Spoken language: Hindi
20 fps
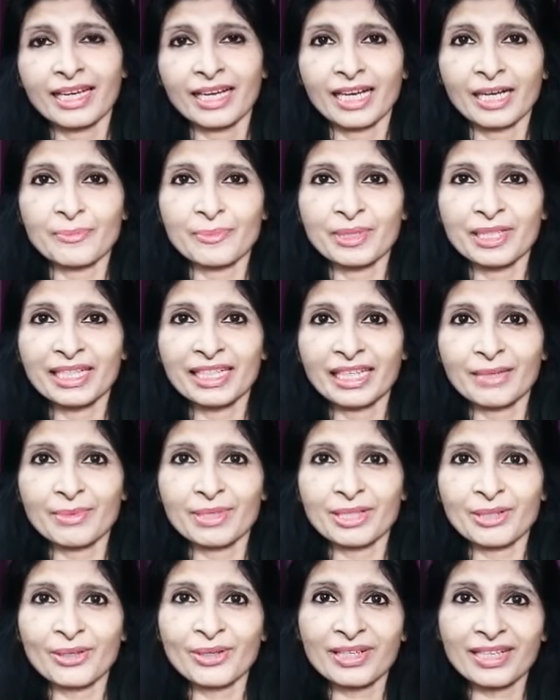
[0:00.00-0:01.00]
अपनी
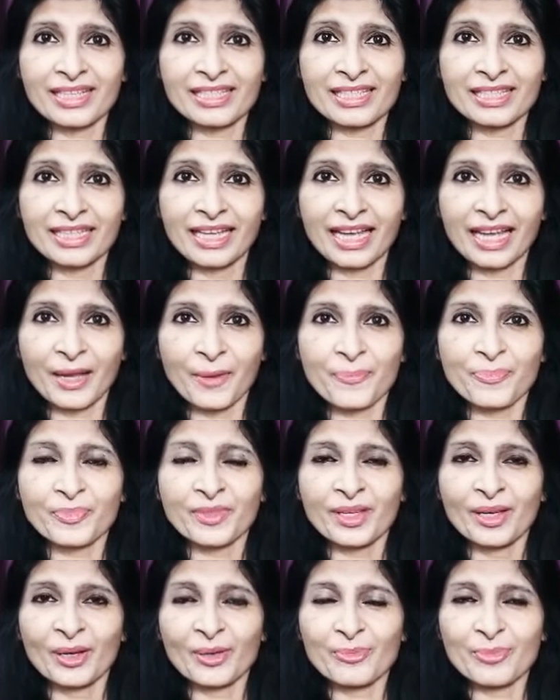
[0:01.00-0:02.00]
कमर को कस लिया है
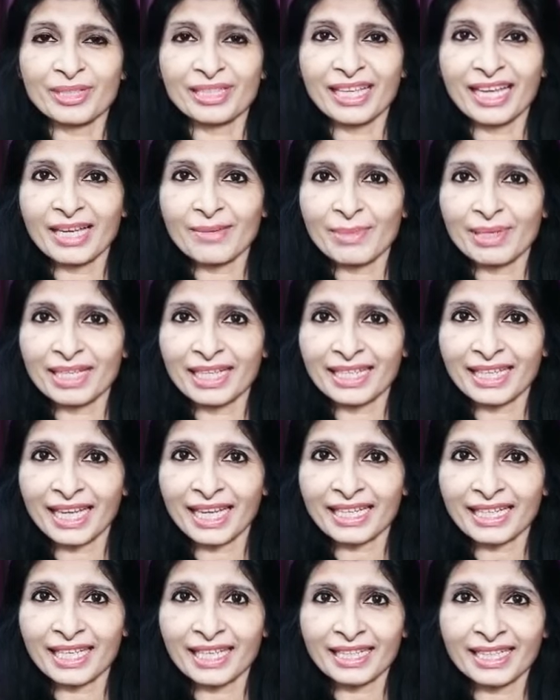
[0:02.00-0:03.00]
और पता है मैंने क्या
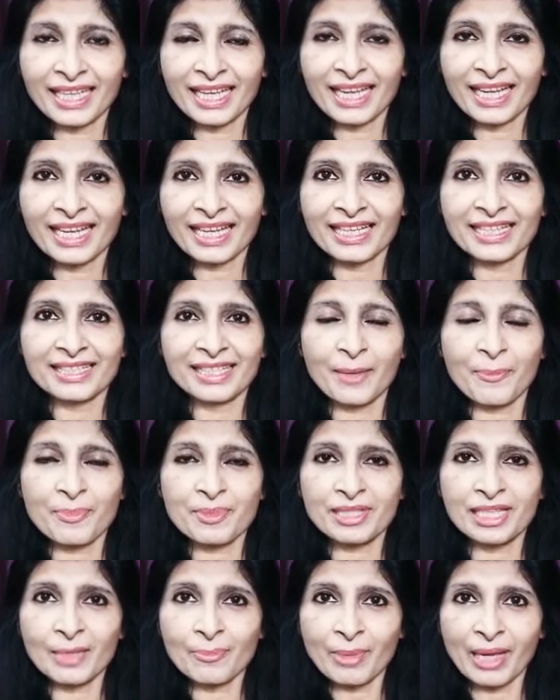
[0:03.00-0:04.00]
क्या किया है
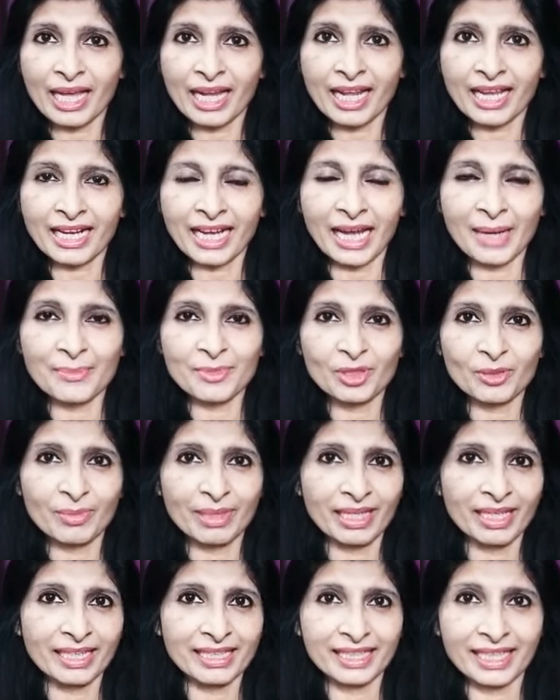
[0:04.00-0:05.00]
सबसे पहला काम तो
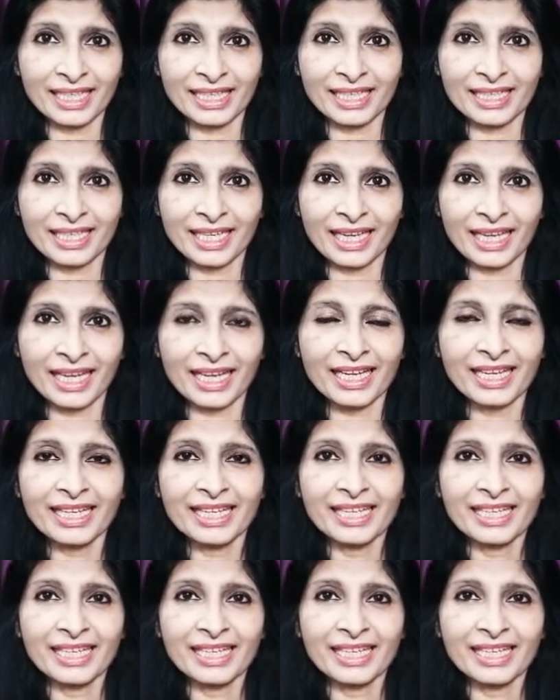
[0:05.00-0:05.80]
मैंने ये किया है